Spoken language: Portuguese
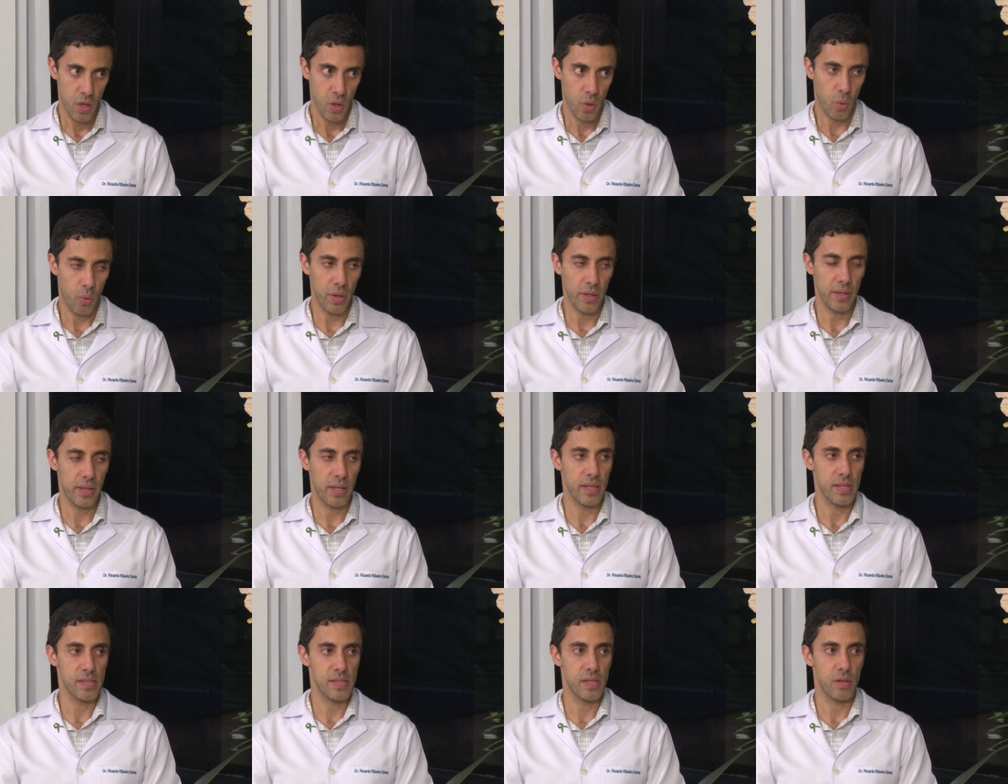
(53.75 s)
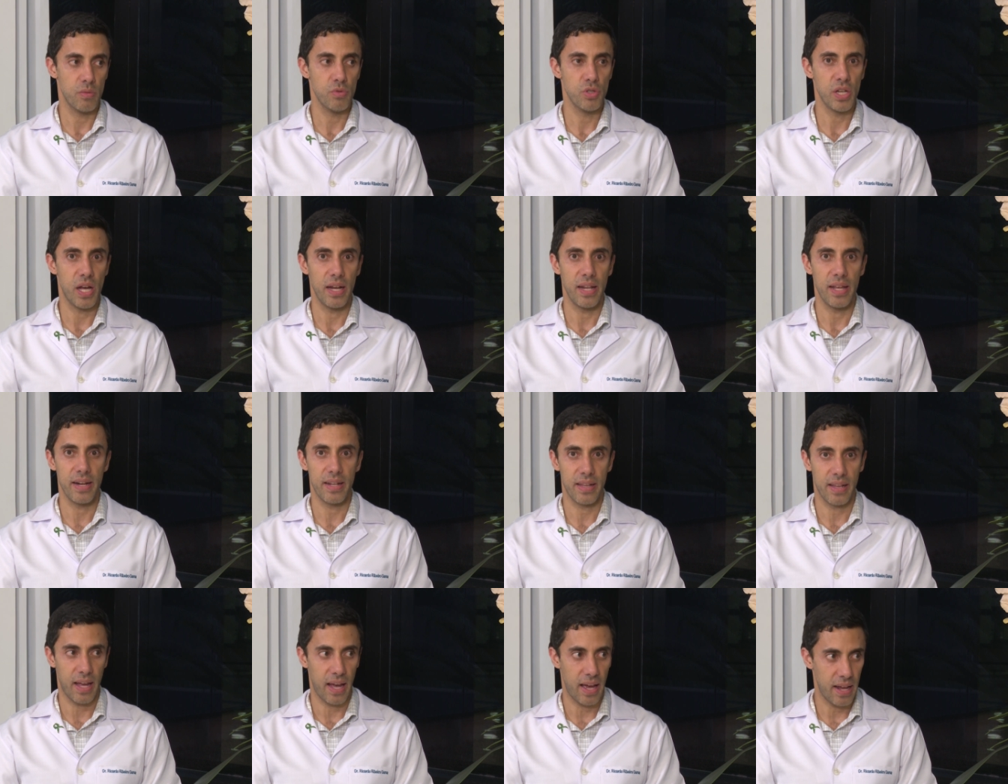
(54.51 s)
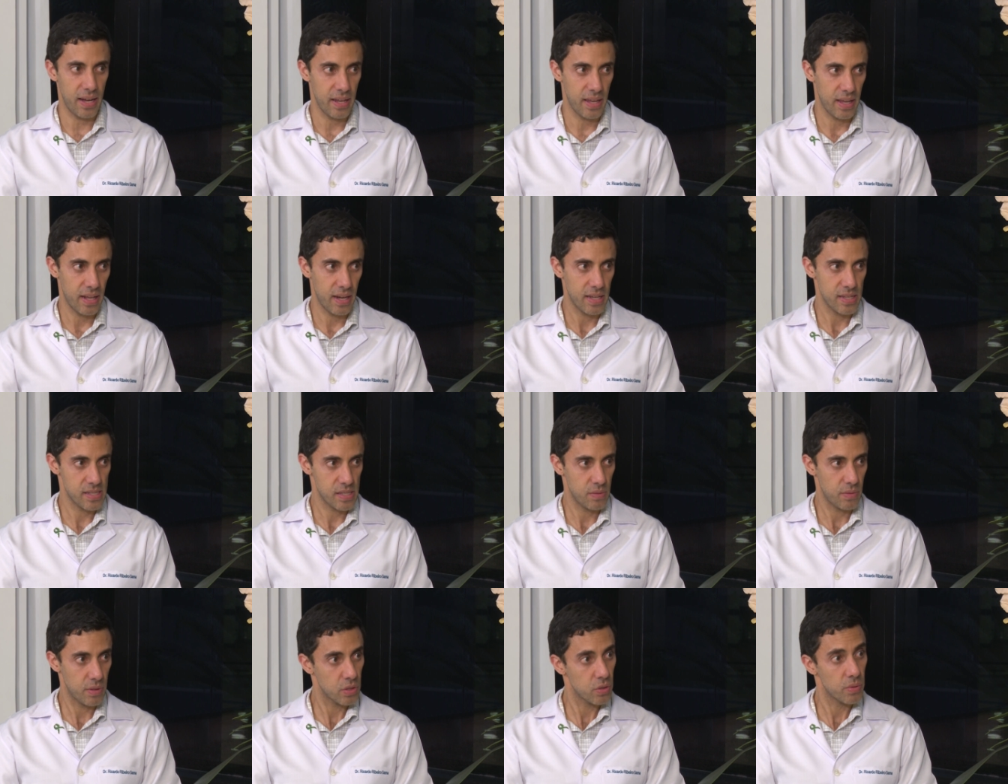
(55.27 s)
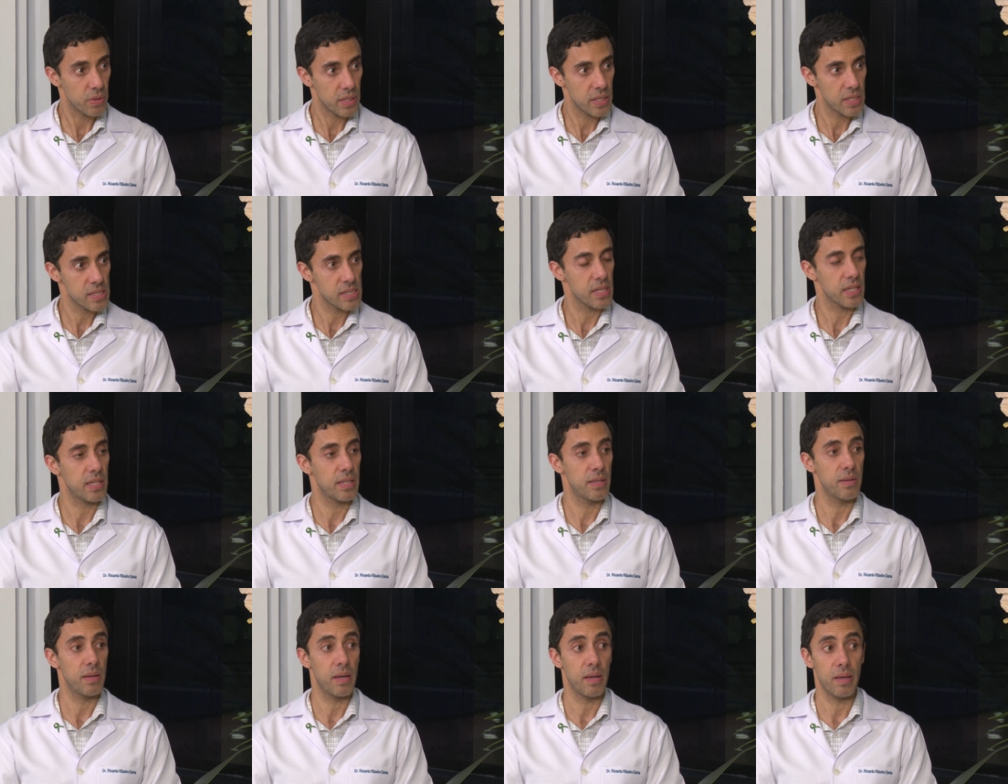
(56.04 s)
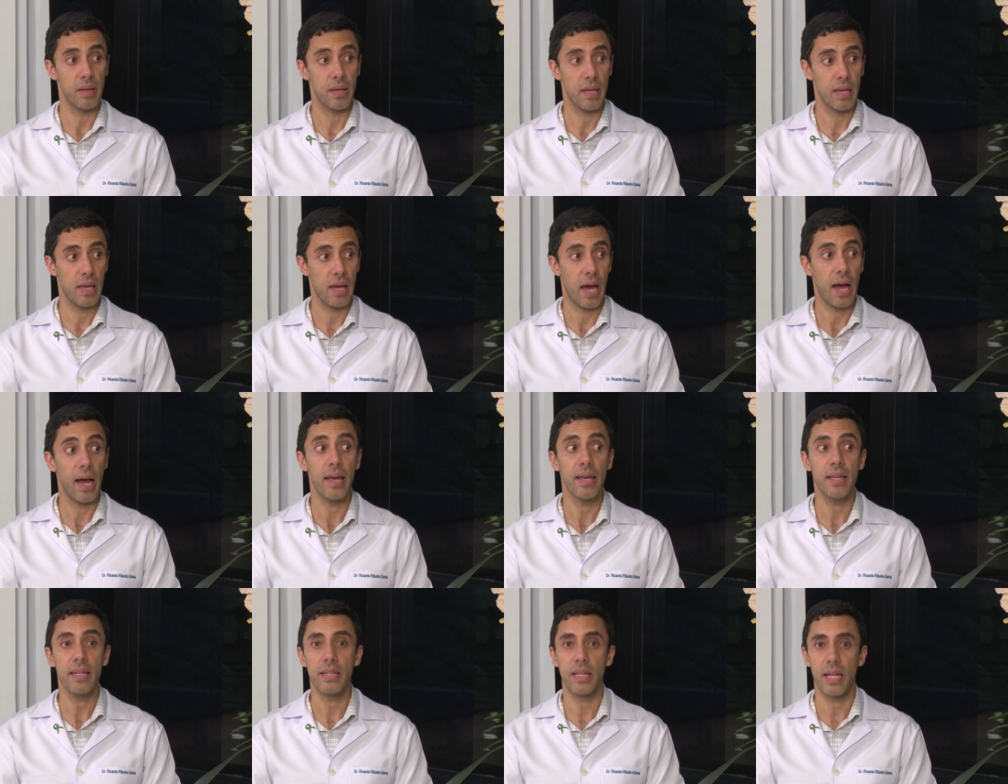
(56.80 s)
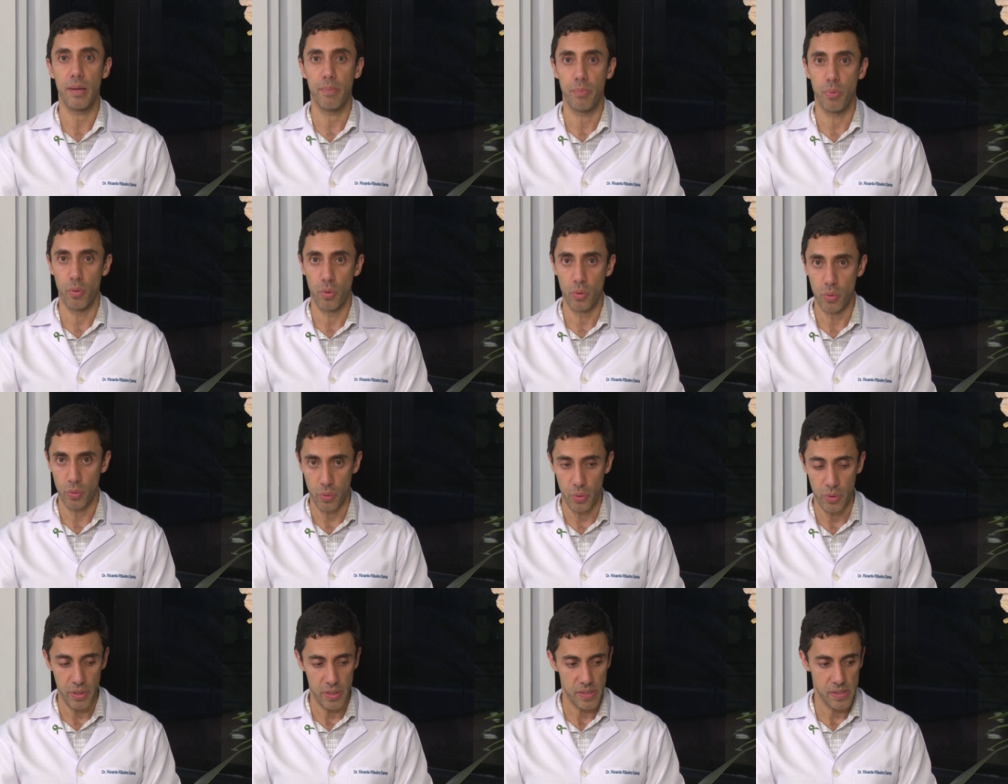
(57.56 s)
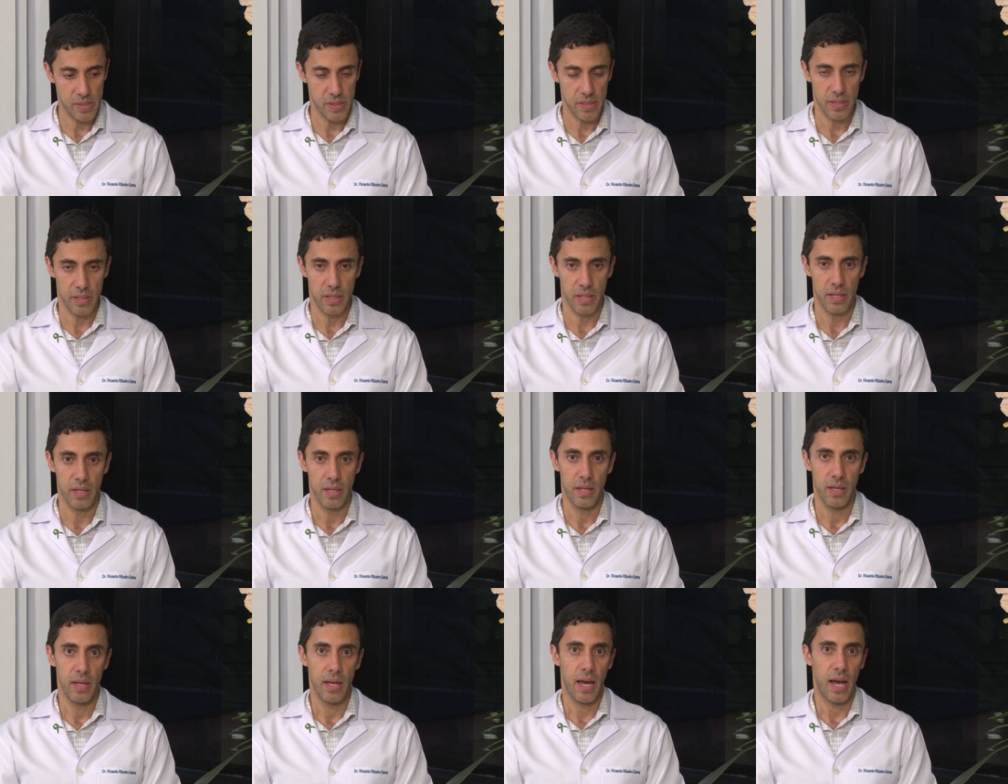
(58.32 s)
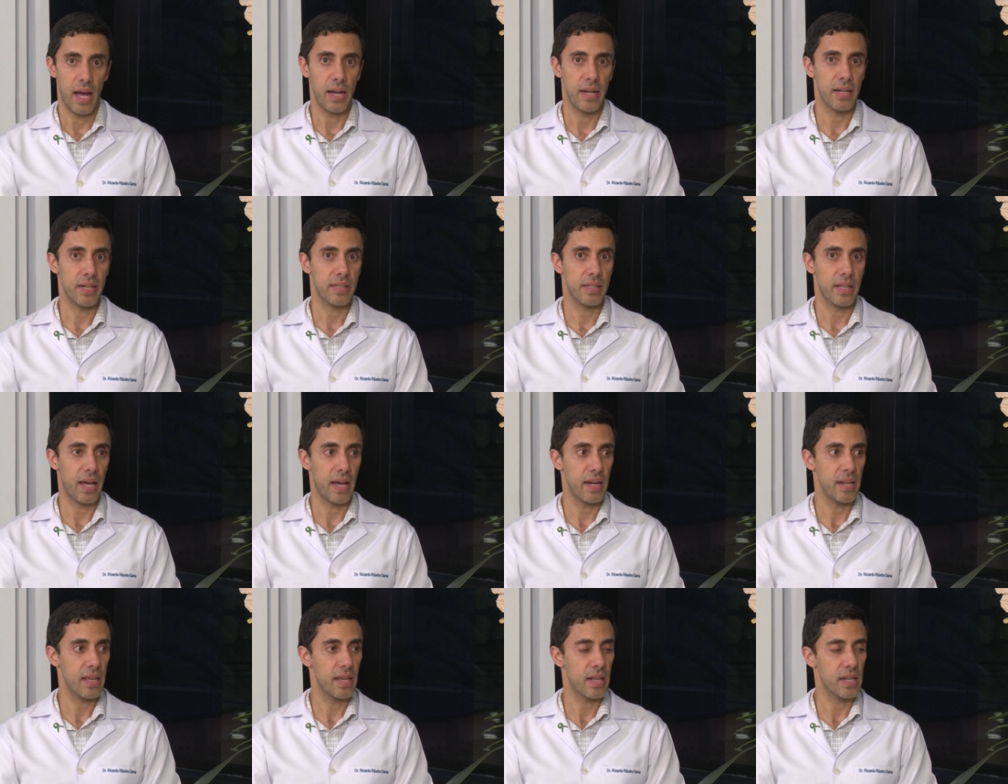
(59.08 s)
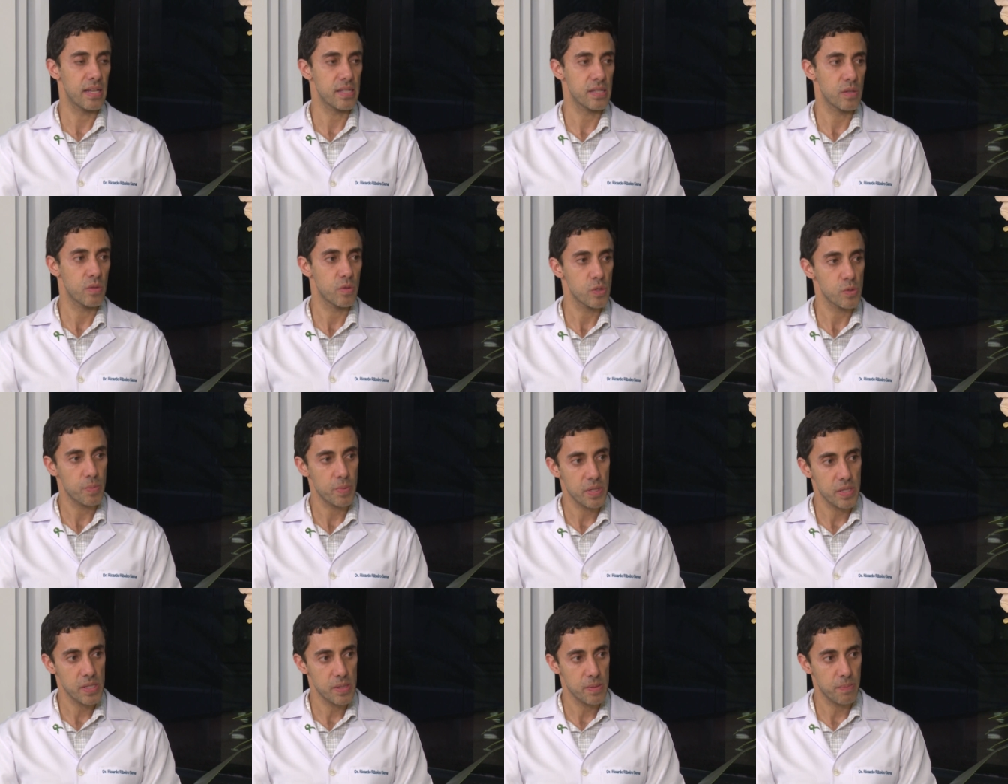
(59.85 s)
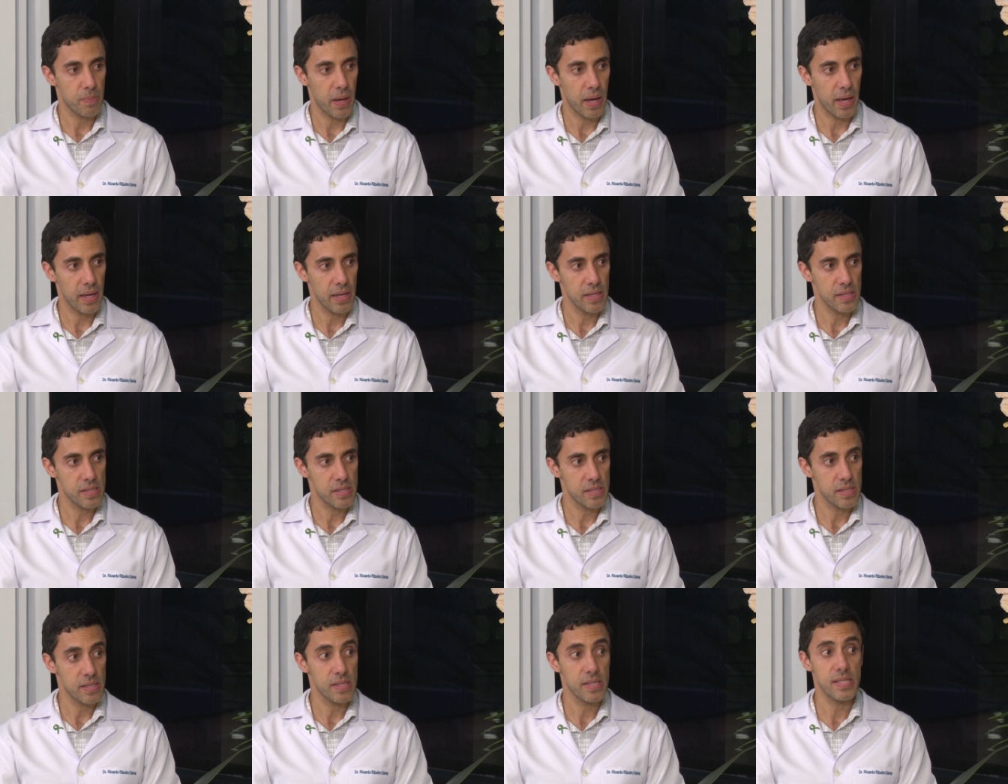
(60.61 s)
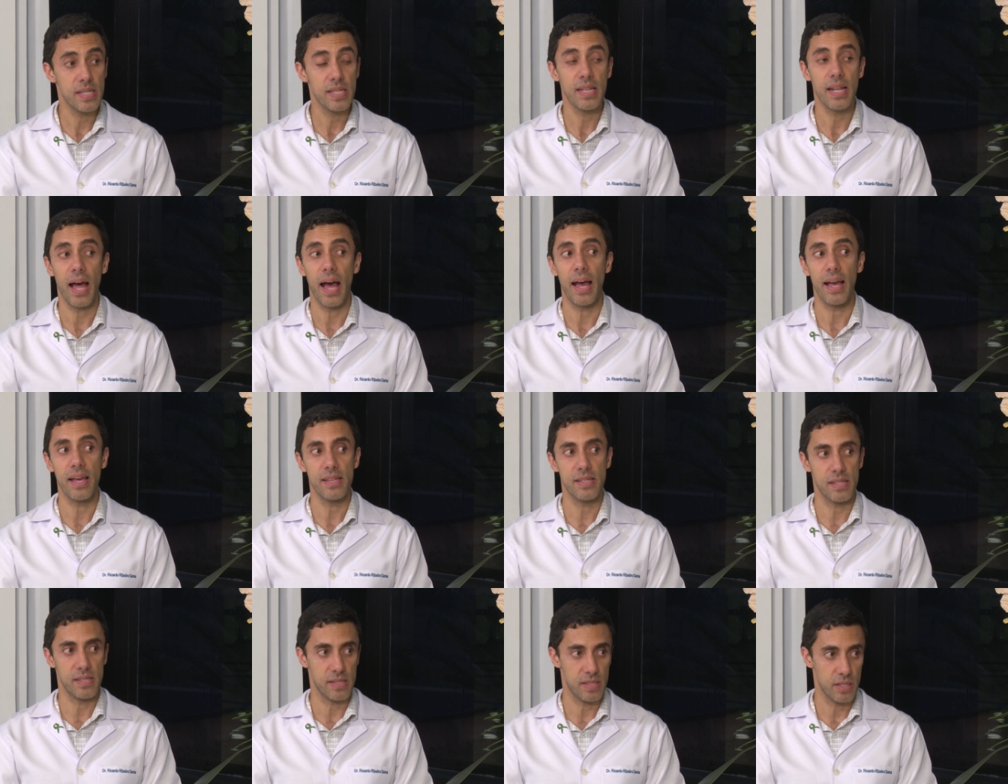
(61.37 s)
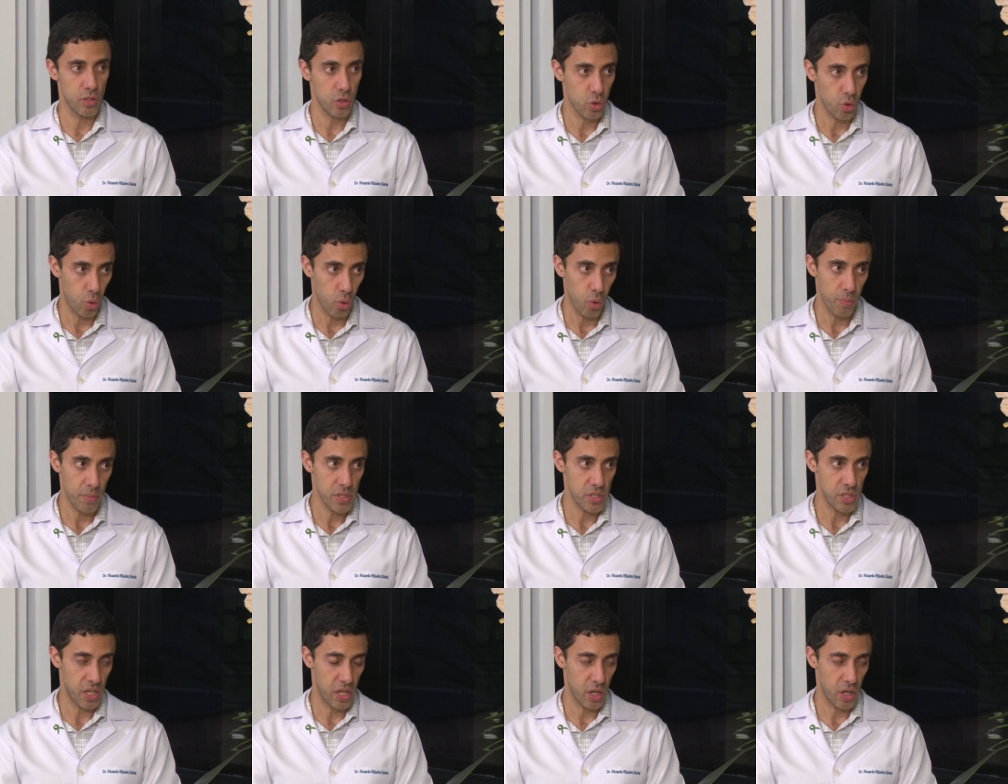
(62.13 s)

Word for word: com a intenção de alertar em relação à doença que é, ainda é pouco conhecida, alertar em relação aos principais sinais e sintomas de